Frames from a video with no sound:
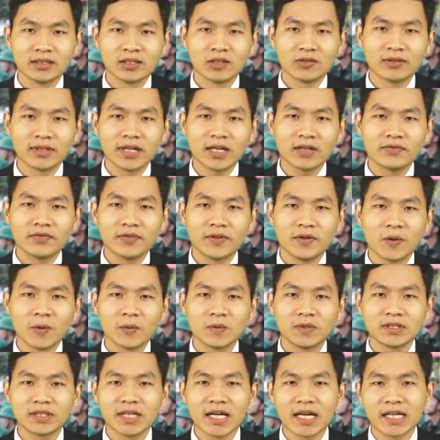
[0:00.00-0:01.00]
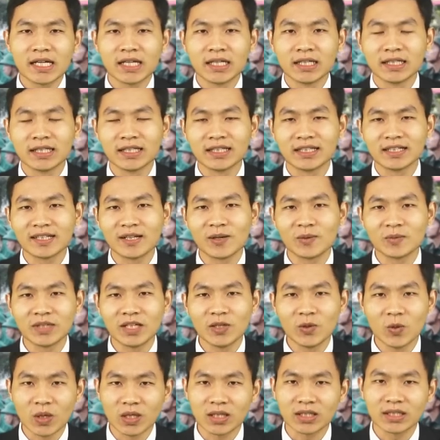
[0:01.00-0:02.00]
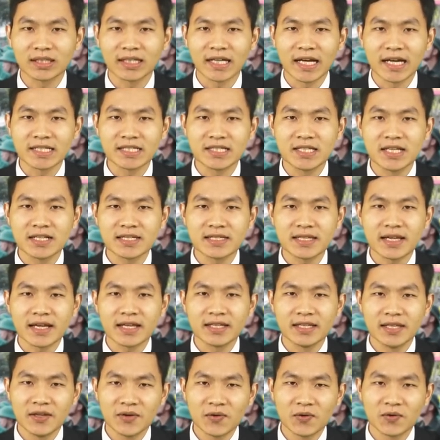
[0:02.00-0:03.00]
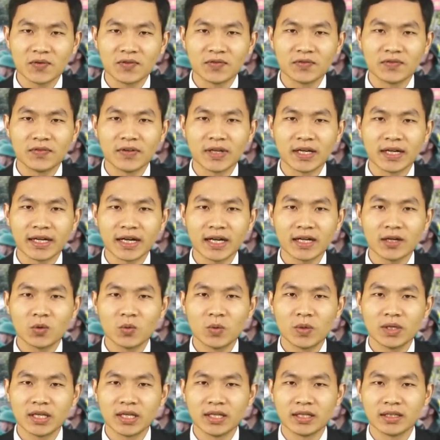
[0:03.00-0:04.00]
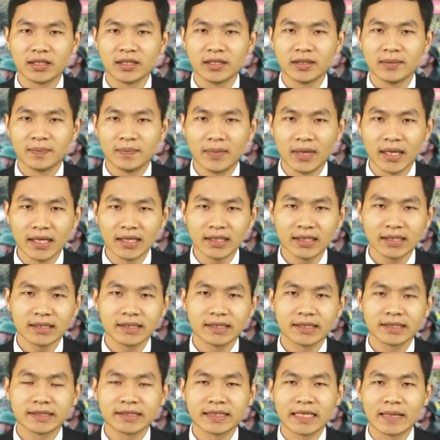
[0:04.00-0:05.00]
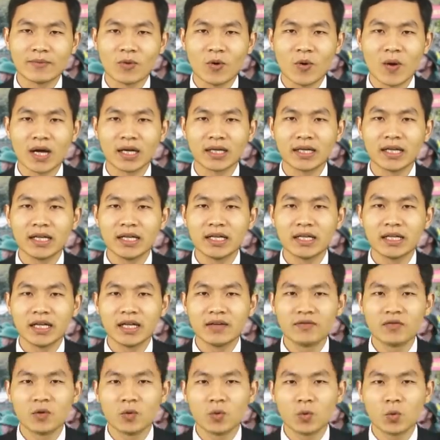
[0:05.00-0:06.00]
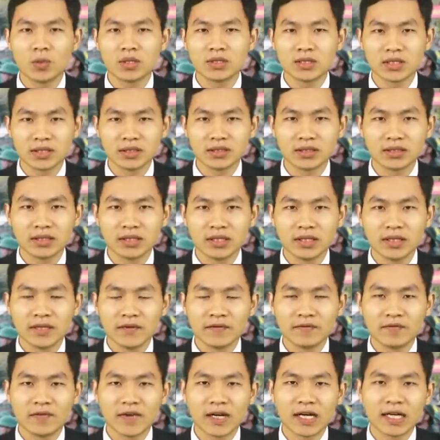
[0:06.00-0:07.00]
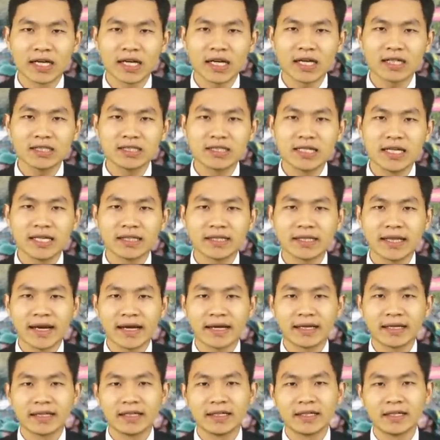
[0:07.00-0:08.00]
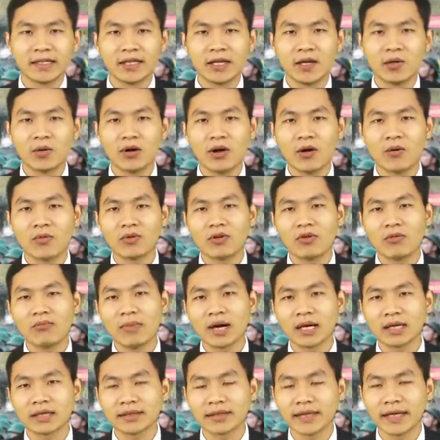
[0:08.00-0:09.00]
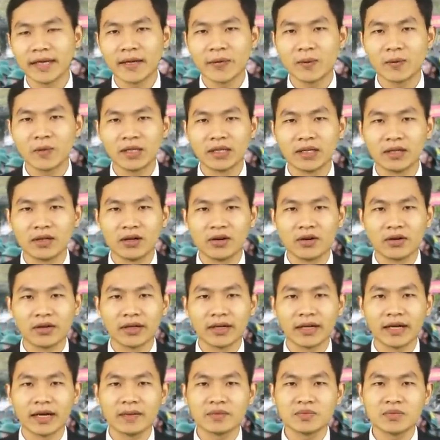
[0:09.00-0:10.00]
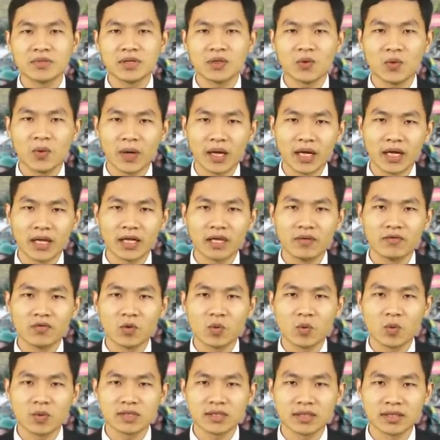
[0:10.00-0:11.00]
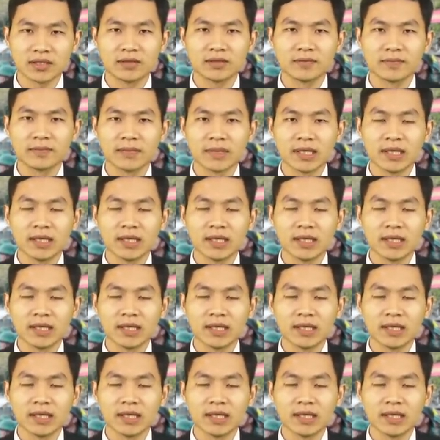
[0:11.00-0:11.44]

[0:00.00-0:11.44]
Trong các video trước đây, công ty luật đã chia sẻ nhiều về các quy định miễn tạm hoãn đi nghĩa vụ quân sự và các chế tài nếu không có mặt theo lệnh gọi khám sức khỏe nghĩa vụ quân sự,